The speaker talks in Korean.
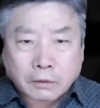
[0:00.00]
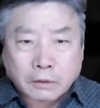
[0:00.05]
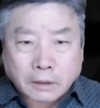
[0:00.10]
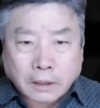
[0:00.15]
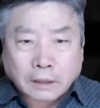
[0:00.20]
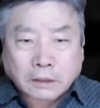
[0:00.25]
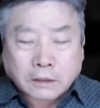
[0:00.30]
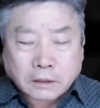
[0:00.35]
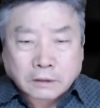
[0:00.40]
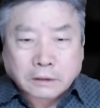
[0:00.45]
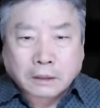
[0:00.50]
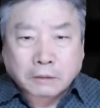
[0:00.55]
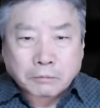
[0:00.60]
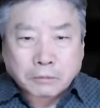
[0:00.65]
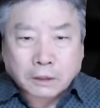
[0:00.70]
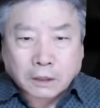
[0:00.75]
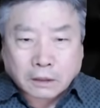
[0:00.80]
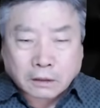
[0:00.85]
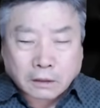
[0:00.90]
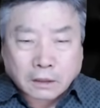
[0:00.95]
그게
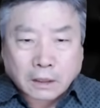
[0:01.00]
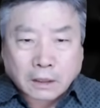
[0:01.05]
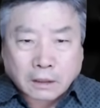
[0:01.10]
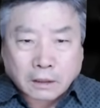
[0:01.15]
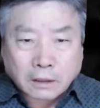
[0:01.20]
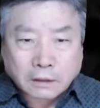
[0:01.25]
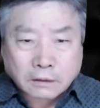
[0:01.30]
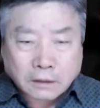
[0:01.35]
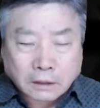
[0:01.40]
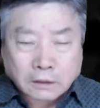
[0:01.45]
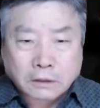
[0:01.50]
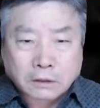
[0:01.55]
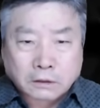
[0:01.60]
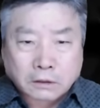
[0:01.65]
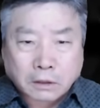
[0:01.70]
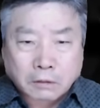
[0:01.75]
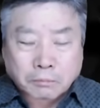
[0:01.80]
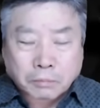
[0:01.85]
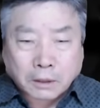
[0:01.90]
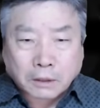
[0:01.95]
진짜입니다. 그게
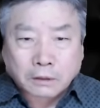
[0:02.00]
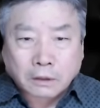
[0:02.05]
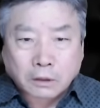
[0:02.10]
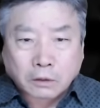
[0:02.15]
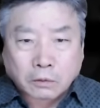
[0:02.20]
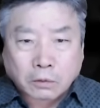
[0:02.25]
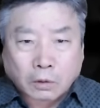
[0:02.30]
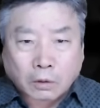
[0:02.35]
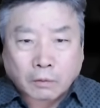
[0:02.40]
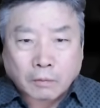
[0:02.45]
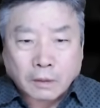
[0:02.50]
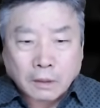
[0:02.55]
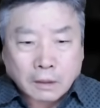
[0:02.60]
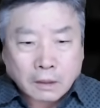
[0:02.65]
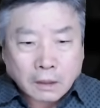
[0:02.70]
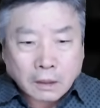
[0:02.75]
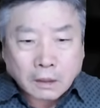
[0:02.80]
상식적인 판단이고